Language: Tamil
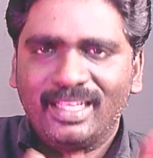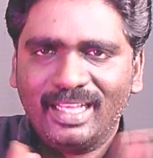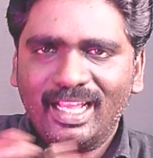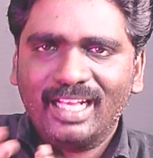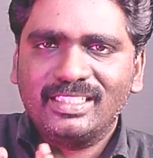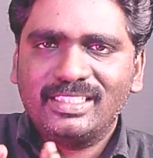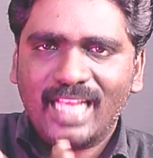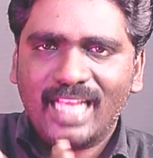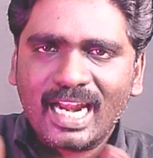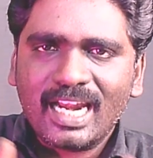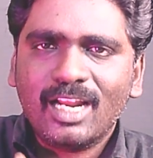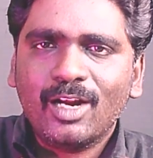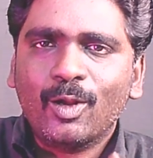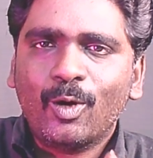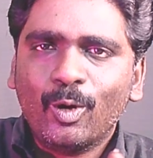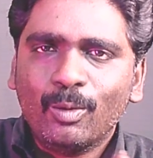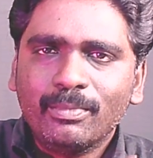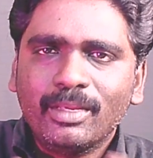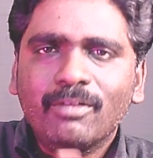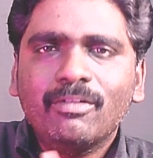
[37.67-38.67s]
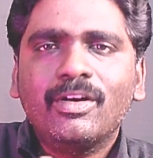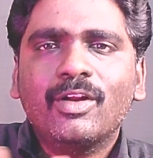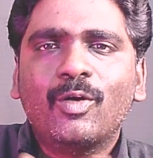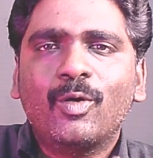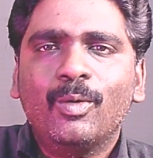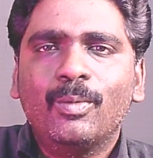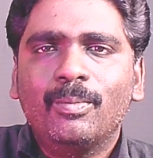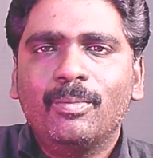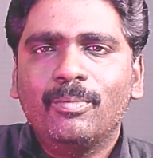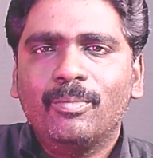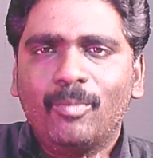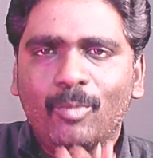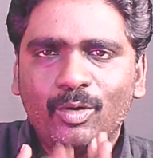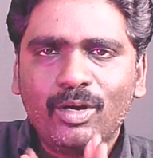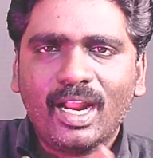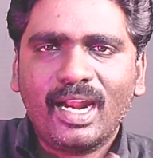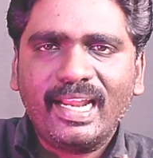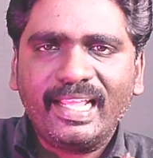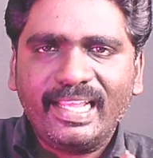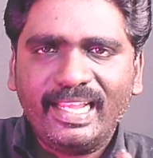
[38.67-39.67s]
இங்கே சேனலுக்கும் இவருக்கும்
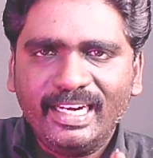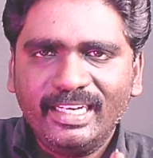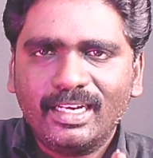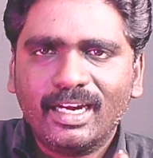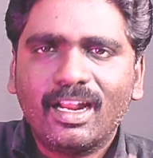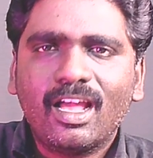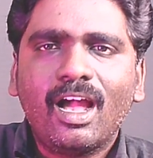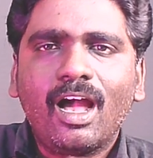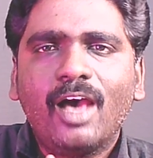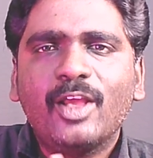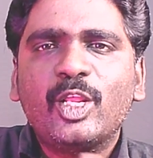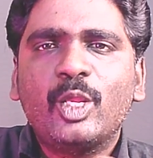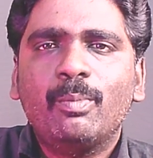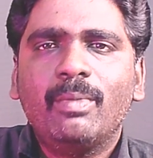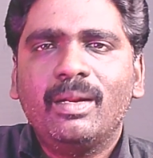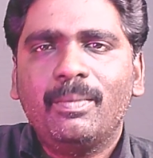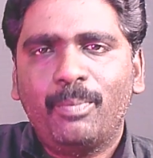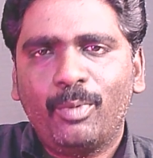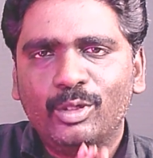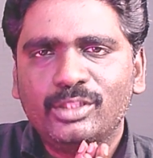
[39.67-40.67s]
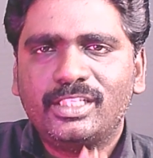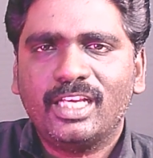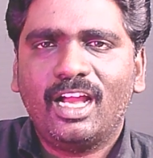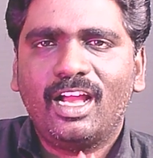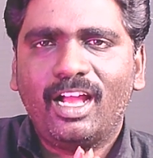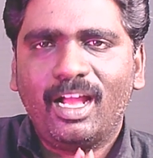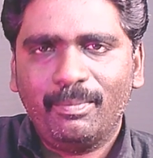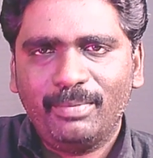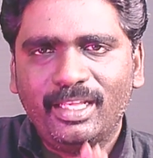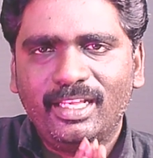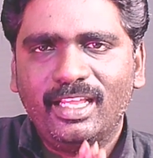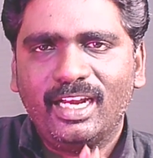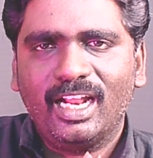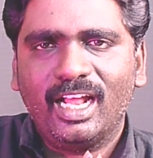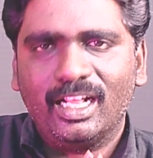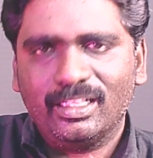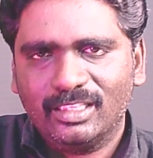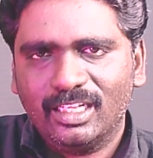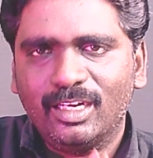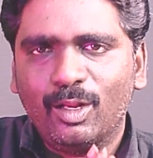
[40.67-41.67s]
முன்னாடி ஹீட்டடாக ஆர்குமெண்ட் போச்சா
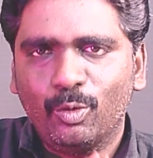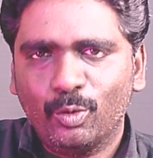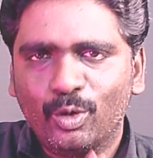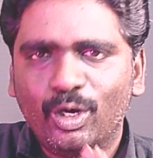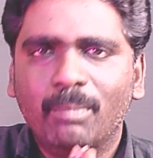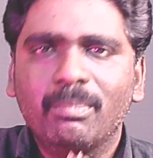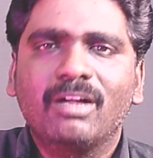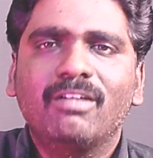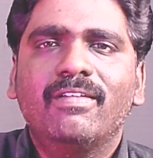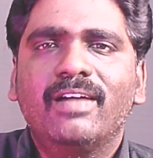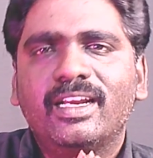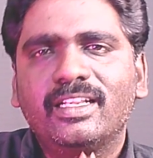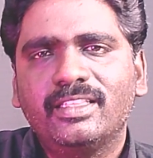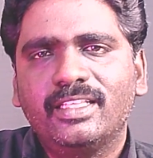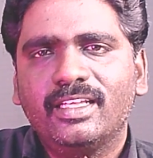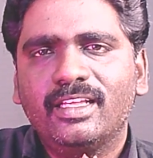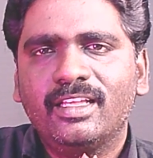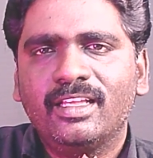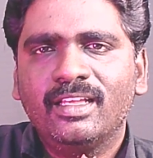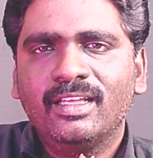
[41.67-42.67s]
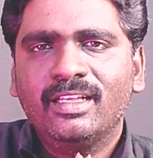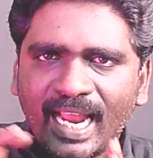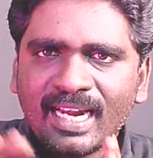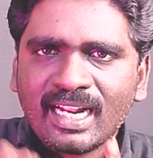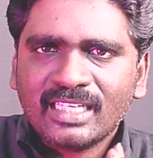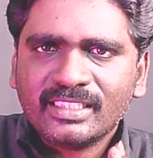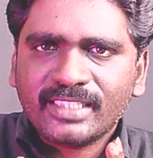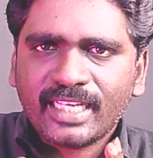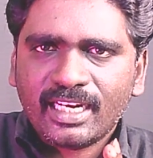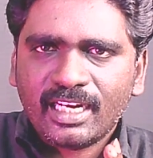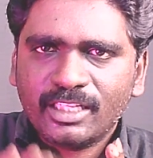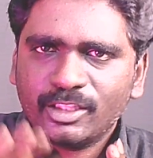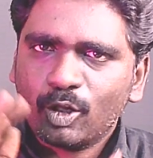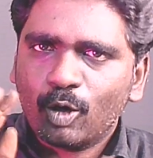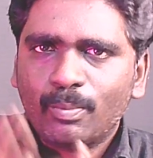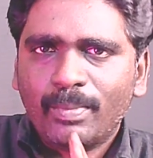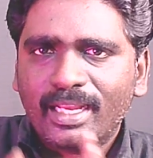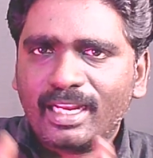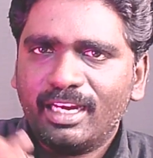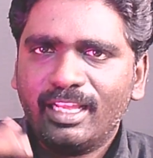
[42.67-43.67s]
அப்படிங்கிற அந்த டவுட்டும் நமக்கு வருது சேனல்
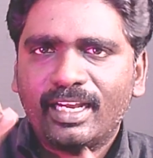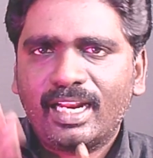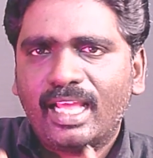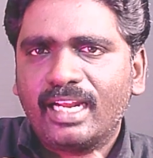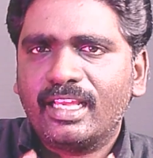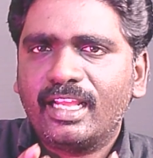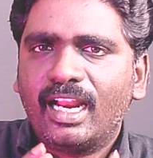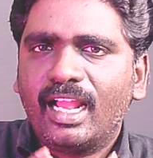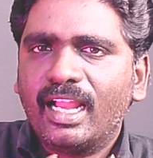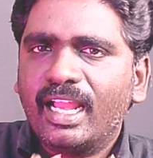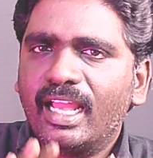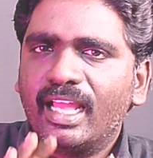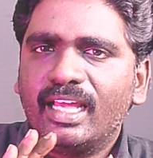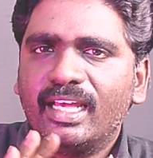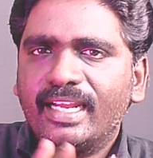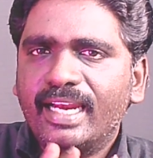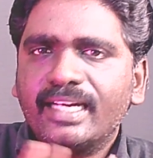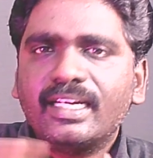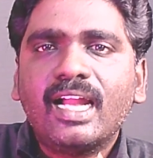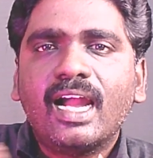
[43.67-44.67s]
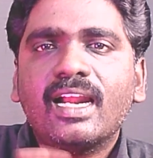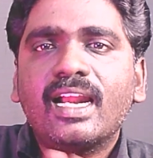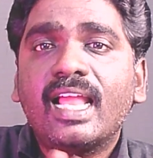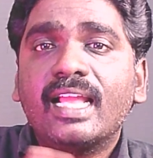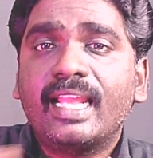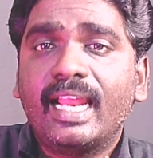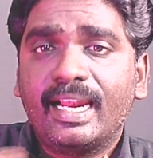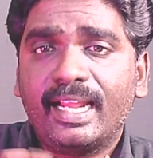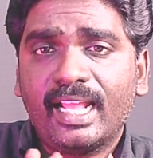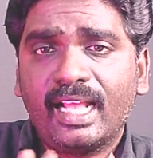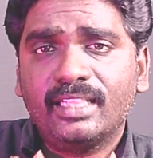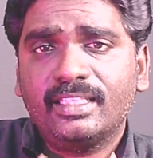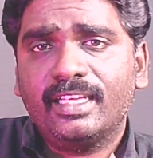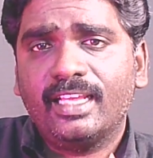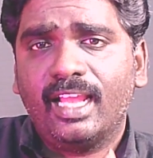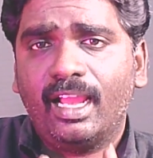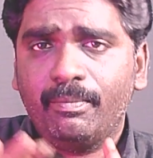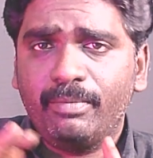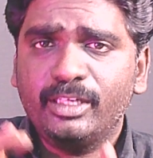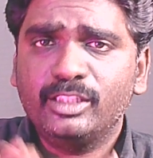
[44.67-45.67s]
சைட்லேருந்து ரொம்ப கிளியராக இருக்கிறாங்க ரெட் கார்டெலாம்
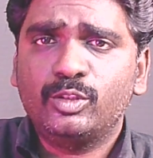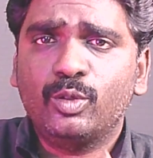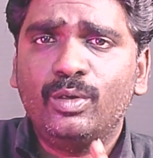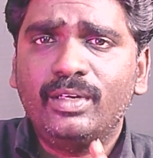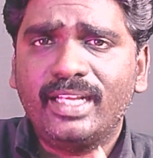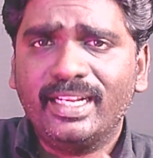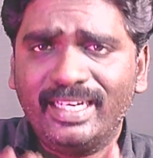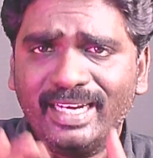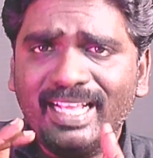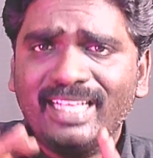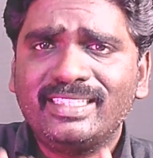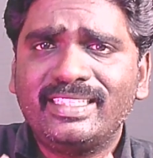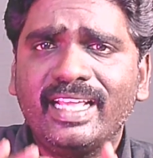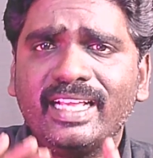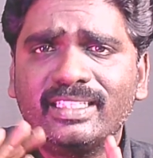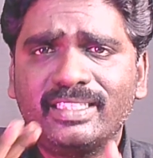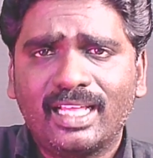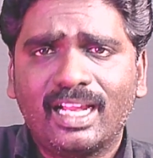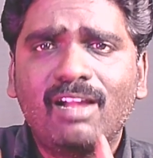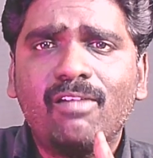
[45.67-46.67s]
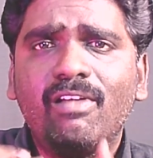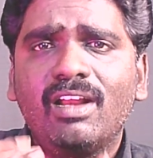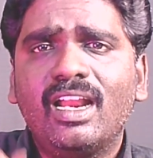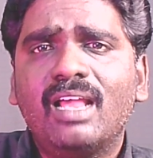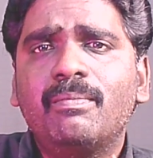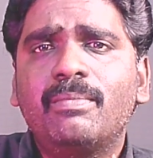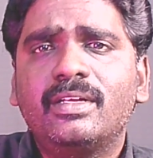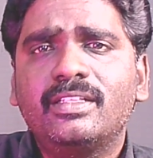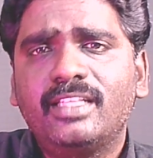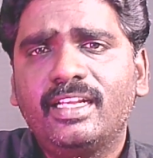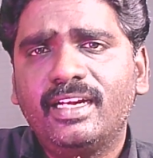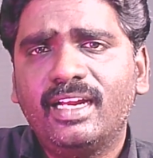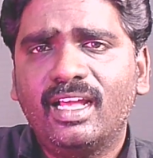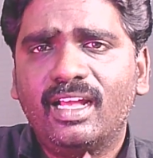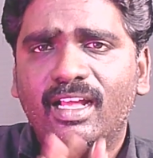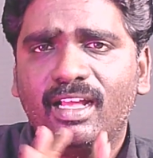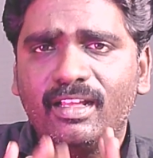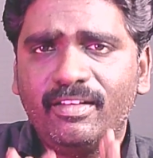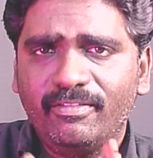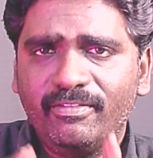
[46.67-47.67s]
கிடையாது அப்படின்னு சொல்லிட்டு நேற்றே தகவல்லாம்
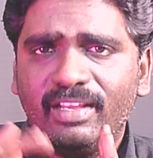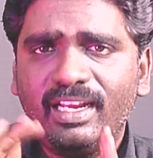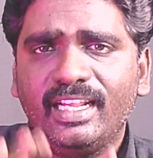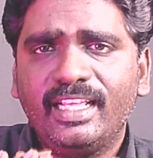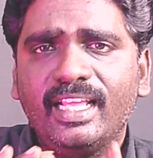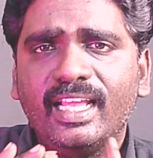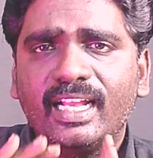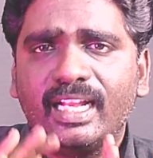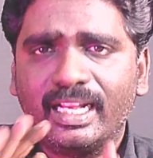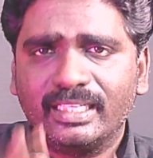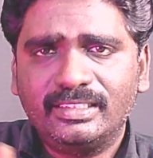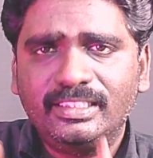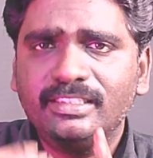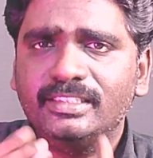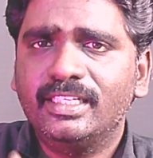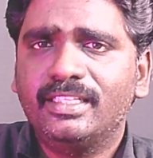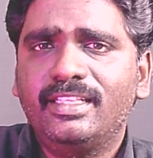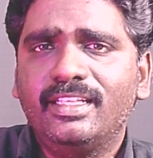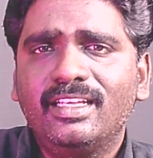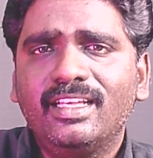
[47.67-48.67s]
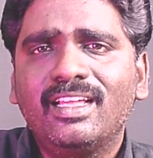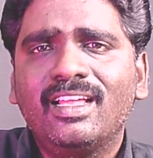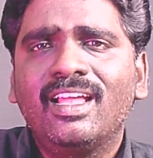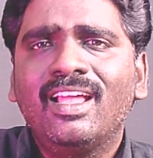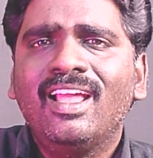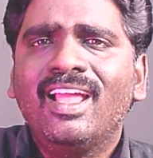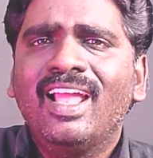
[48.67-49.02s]
பார்த்தீங்கன்னா வெளியே கசிஞ்சது